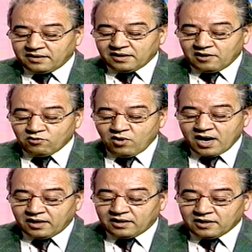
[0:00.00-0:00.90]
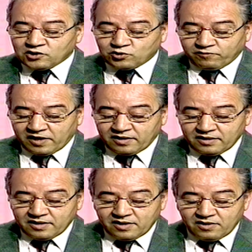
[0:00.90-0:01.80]
أن له حق الشفعة
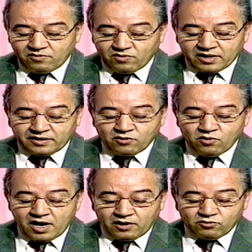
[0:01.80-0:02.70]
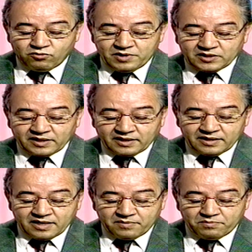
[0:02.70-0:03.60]
وأنه حق
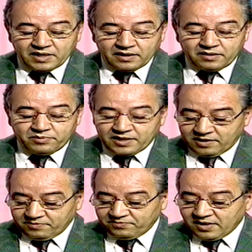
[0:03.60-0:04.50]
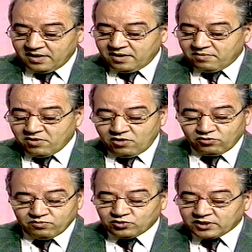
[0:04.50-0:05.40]
بشرائها من ابنها ما
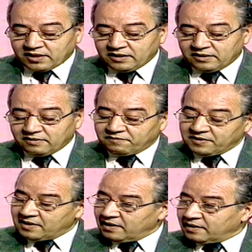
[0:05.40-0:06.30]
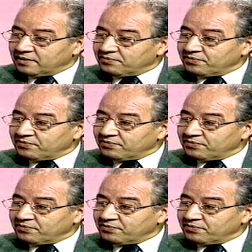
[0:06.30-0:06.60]
حكم الشرع في ذلك؟